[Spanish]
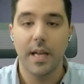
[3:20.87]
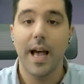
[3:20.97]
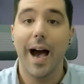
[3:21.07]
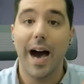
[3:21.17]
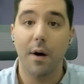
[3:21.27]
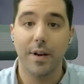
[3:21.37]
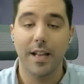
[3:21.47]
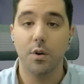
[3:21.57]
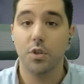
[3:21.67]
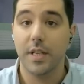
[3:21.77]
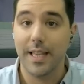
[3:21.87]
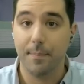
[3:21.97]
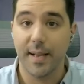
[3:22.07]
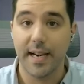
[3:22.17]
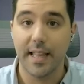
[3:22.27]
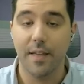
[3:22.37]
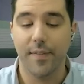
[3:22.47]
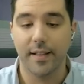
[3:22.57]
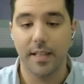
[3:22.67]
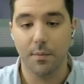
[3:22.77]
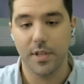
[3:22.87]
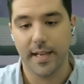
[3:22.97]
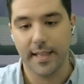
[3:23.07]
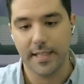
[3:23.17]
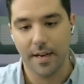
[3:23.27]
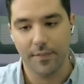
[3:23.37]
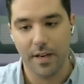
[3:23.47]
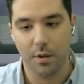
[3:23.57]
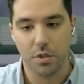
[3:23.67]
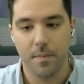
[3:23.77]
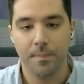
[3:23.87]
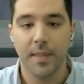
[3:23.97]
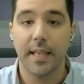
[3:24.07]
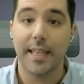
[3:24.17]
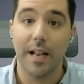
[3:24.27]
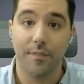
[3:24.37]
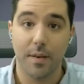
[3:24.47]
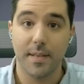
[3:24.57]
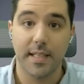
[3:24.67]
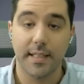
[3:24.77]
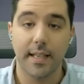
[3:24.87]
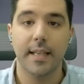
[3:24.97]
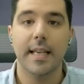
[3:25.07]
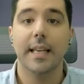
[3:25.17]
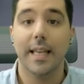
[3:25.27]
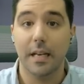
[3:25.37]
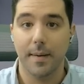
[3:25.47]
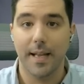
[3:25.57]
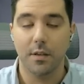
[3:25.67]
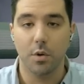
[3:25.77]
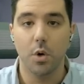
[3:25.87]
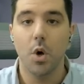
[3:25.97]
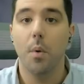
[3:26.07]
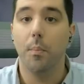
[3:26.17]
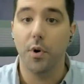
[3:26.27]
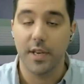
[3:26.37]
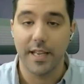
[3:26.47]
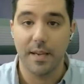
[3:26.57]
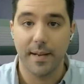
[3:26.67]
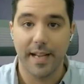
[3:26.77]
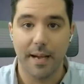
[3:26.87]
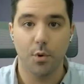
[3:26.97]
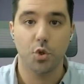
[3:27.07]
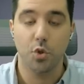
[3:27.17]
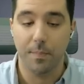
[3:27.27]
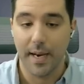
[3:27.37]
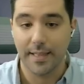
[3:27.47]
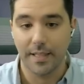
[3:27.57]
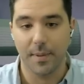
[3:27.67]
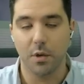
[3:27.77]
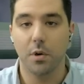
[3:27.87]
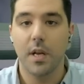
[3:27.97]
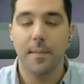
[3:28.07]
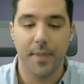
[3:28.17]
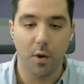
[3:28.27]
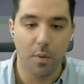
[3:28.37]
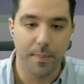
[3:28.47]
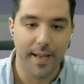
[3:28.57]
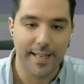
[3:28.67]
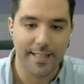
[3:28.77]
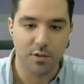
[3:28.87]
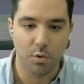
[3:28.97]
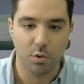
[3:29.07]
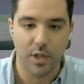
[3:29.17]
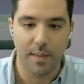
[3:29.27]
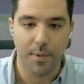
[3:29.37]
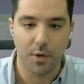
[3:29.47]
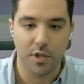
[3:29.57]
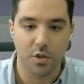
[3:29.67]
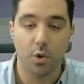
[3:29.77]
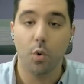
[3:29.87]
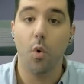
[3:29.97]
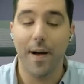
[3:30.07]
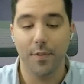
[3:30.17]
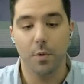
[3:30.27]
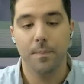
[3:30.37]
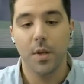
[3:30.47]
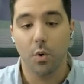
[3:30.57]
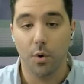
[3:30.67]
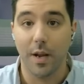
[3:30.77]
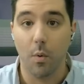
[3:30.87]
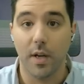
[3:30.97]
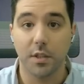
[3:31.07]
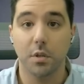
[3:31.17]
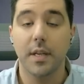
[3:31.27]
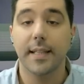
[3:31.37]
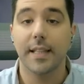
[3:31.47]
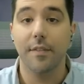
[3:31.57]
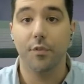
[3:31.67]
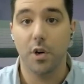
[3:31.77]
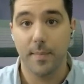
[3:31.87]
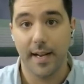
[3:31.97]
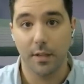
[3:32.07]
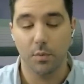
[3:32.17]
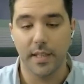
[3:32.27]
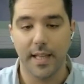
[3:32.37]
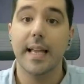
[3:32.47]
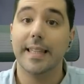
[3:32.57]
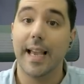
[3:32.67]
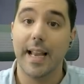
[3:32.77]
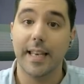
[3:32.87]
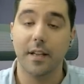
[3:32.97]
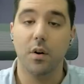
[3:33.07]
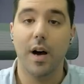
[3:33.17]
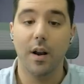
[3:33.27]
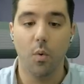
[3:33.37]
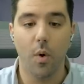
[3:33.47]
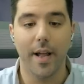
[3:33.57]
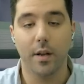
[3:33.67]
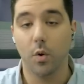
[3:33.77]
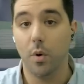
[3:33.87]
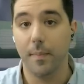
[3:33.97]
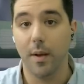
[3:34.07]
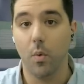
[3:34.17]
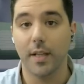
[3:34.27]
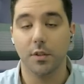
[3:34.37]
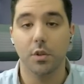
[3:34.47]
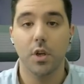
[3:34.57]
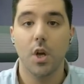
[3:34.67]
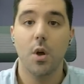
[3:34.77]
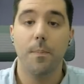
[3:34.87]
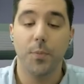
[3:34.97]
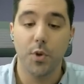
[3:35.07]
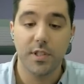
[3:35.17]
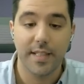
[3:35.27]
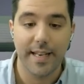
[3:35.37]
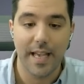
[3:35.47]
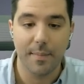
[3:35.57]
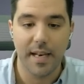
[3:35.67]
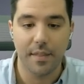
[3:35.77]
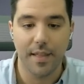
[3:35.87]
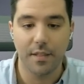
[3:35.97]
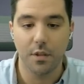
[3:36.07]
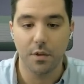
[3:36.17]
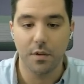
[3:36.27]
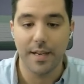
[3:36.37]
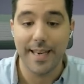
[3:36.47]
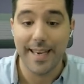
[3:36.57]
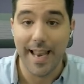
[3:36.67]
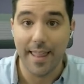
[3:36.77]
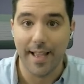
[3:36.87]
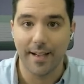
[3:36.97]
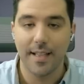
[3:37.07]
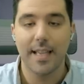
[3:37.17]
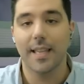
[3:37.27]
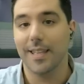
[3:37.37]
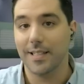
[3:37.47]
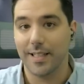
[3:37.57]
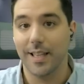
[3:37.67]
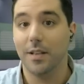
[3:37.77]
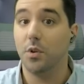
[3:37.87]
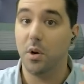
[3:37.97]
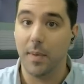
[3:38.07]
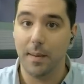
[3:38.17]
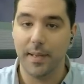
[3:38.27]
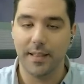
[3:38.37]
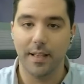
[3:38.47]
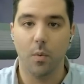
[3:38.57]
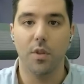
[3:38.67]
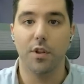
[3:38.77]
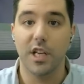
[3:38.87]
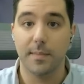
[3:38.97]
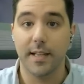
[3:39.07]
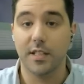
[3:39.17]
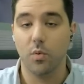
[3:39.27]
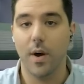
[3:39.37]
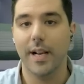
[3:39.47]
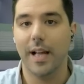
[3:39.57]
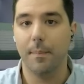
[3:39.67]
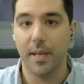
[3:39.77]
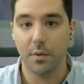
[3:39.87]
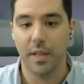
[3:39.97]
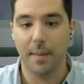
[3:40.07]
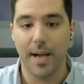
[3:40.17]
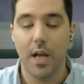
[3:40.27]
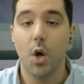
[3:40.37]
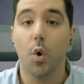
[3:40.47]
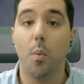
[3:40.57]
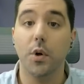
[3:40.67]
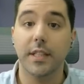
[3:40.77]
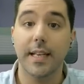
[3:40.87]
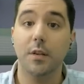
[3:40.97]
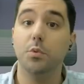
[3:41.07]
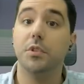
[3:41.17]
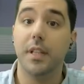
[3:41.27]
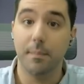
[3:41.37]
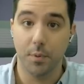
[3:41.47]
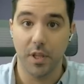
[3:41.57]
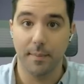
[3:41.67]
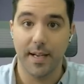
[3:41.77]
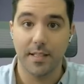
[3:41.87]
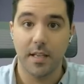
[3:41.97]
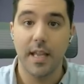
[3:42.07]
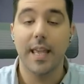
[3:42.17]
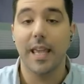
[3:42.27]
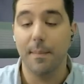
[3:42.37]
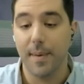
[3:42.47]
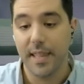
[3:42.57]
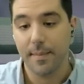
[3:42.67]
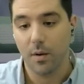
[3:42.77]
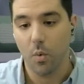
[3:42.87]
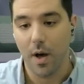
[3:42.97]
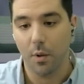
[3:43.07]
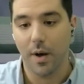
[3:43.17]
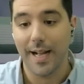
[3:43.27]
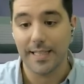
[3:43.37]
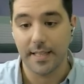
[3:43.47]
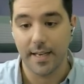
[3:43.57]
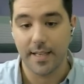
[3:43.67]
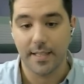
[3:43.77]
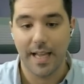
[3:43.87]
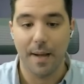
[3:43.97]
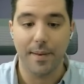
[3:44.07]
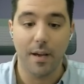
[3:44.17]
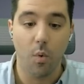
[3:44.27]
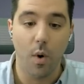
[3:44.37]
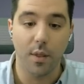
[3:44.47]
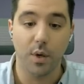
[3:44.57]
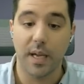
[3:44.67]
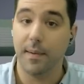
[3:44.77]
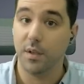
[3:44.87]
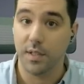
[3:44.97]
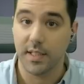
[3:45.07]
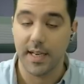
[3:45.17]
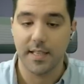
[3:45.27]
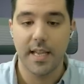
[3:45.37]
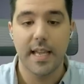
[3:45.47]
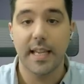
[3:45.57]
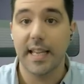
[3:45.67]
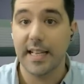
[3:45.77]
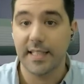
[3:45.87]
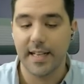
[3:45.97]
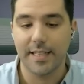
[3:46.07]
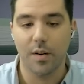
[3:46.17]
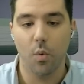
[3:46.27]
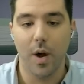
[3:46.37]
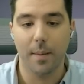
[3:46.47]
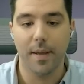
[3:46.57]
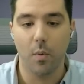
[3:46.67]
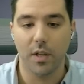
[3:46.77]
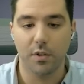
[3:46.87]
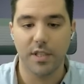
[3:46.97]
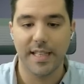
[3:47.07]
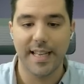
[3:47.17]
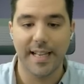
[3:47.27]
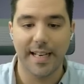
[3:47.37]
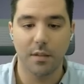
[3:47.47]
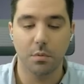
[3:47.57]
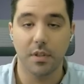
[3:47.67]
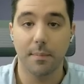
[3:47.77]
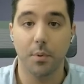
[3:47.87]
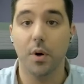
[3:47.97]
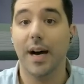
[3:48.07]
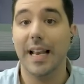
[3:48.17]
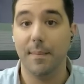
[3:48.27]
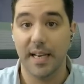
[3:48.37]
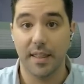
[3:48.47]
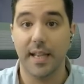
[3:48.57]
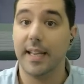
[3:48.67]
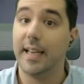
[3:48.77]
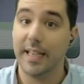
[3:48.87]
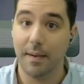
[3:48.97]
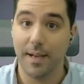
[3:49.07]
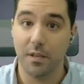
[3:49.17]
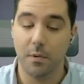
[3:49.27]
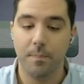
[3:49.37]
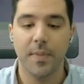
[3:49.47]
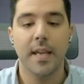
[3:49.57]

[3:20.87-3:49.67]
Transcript: ahora no sería para nada efectivo, ya que tras alfil E2 y alfil B7, el blanco podría llevar a cabo su plan típico de golpear esta estructura de peones jugando con A4 de forma gratuita, ya que el negro al jugar con B4 no estaría amenazando nada, y es que normalmente cuando las blancas juegan el gambito de dama, como tienen un tiempo de más, en vez de haber jugado h3, habrían jugado caballo c3, y las negras al jugar b4 estarían ganando un tiempo al amenazar el caballo.